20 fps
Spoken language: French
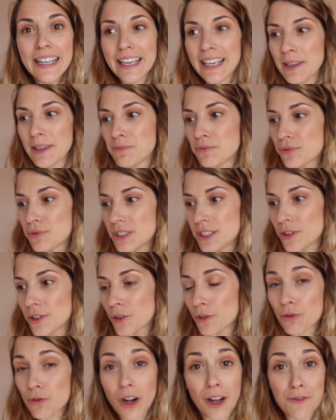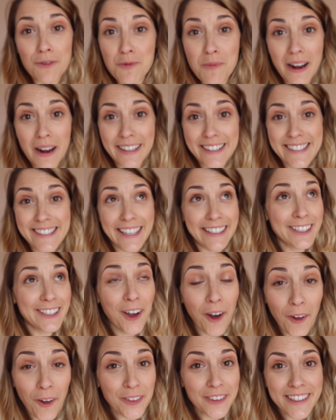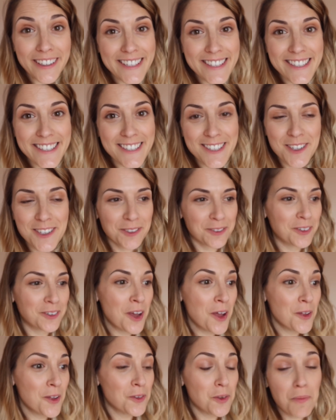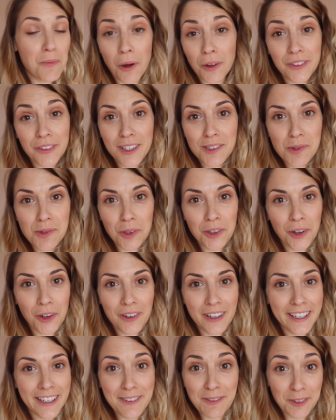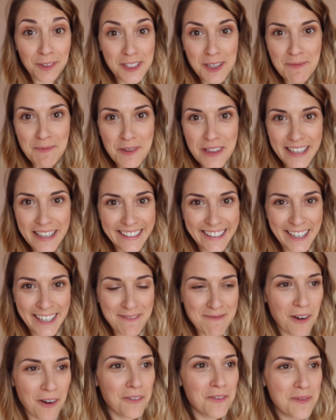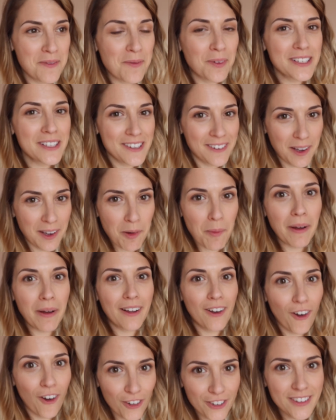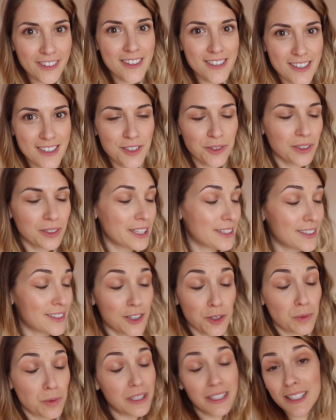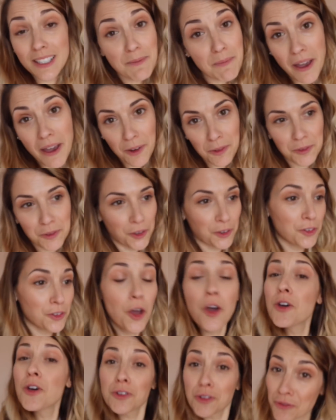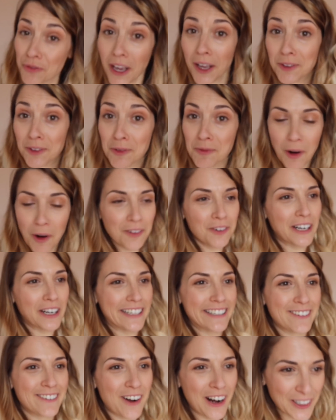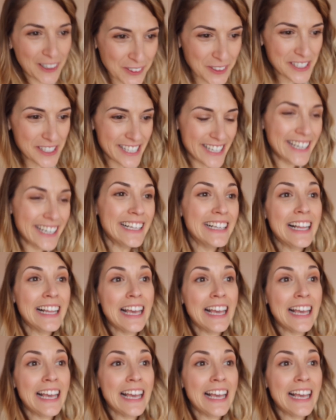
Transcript: et puis euh, voilà, vous parler de cette grande décision de prendre des cours d'anglais. Bon, c'est peut-être rien pour vous, mais moi, c'est vraiment ma grande décision de l'été. Je suis hyper contente. Je suis fière de moi, voilà, d'avoir osé.